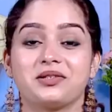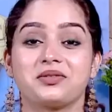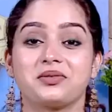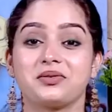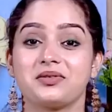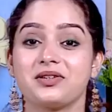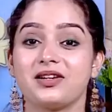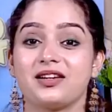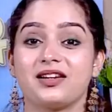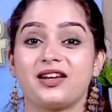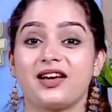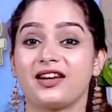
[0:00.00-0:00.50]
ஸோ
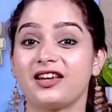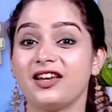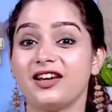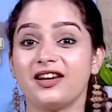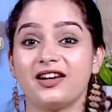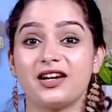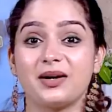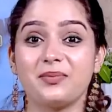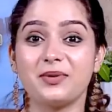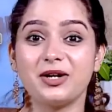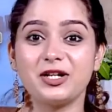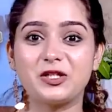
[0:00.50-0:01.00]
நான் நிறைய
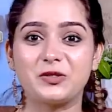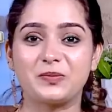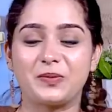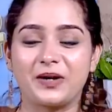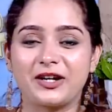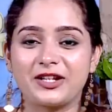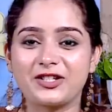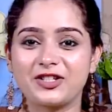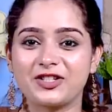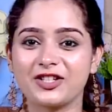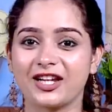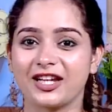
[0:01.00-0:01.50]
கமெண்ட்ஸ்
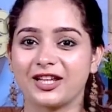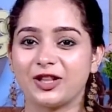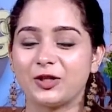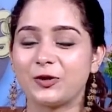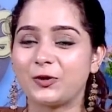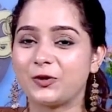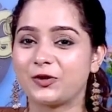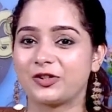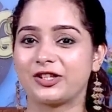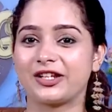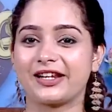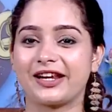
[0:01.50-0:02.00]
படித்தேன் அதில்
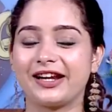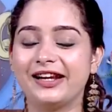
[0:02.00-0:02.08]
ஒருத்தர்